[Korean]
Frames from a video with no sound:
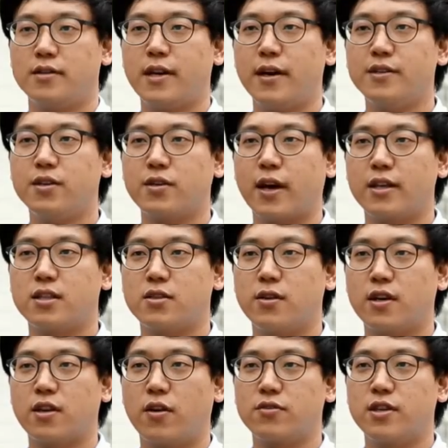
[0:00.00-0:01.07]
사회적
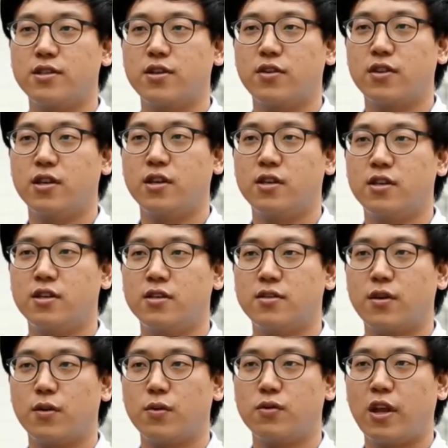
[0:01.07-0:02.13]
가치와 경제적
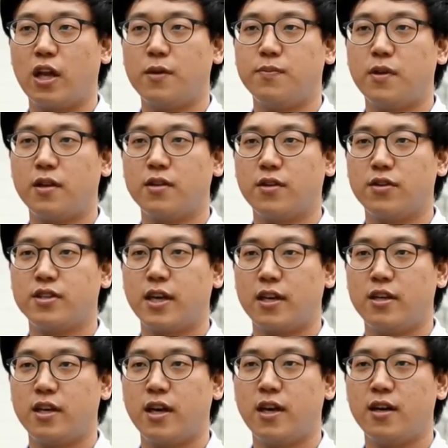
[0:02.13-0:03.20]
이익은 서로 대립되는 것이
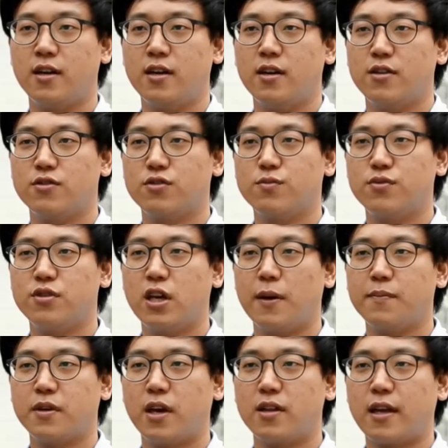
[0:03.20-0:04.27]
아니라 충분히
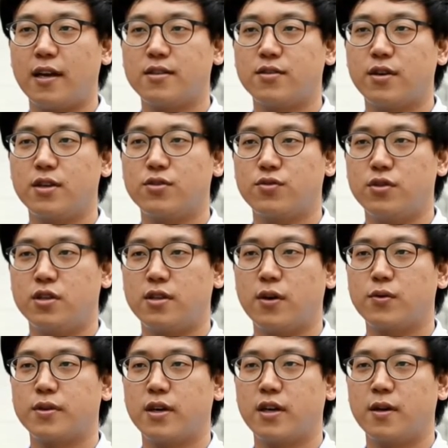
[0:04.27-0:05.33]
함께 달성할 수
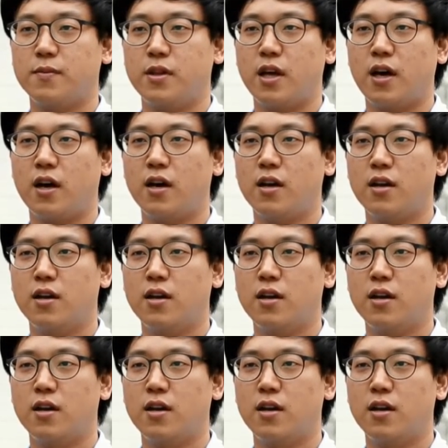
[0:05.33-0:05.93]
있다고 생각합니다.